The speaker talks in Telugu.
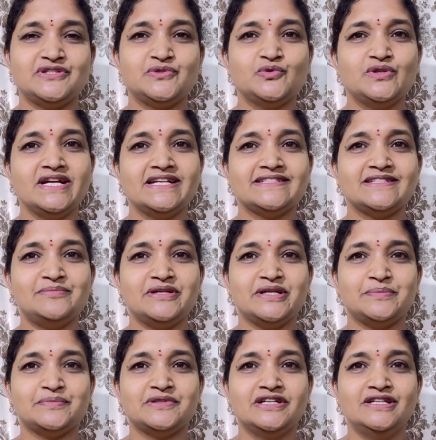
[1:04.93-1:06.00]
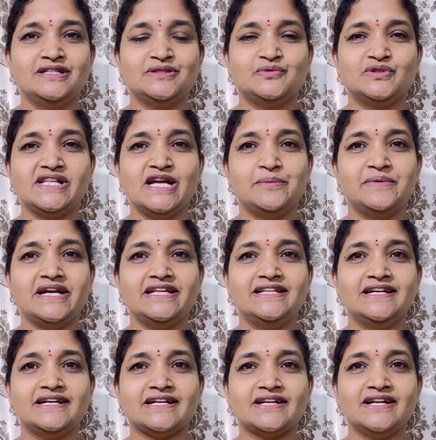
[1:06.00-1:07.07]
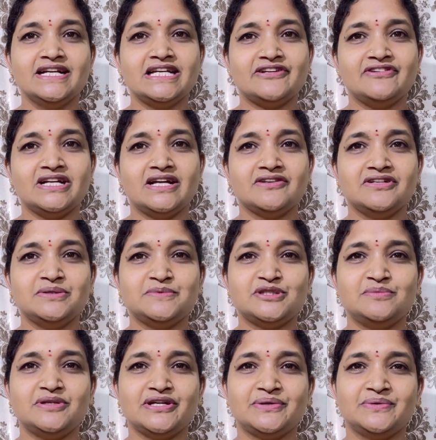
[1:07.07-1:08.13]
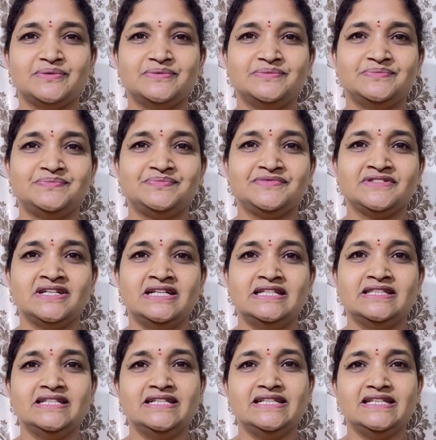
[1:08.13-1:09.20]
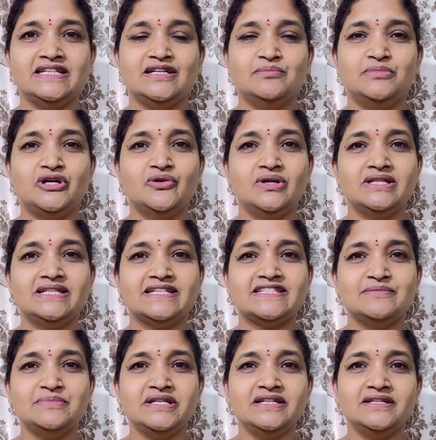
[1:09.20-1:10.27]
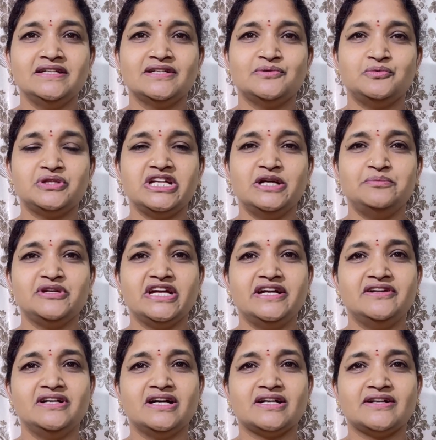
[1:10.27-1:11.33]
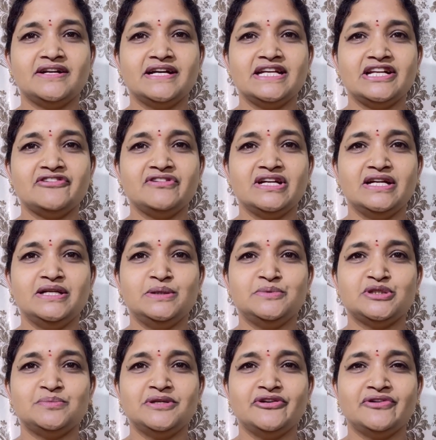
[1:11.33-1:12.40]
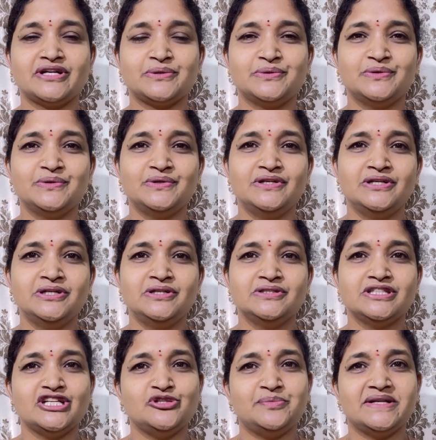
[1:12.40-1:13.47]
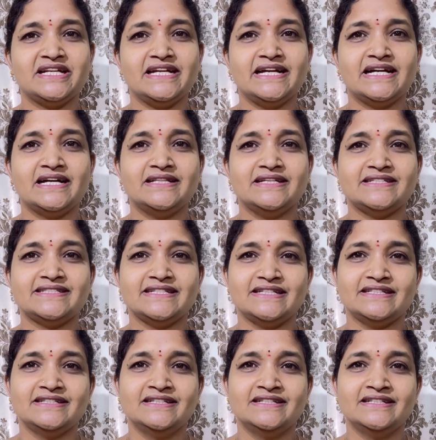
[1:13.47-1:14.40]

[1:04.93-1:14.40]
సూర్యాస్తమయం ఉదయం ఐదు గంటల ఇరవై నాలుగు నిమిషములకు తిది బహుళ దశమి ఉదయం ఏడు గంటల ఇరవై ఏడు నిమిషముల వరకు తదుపరి ఏకాదశి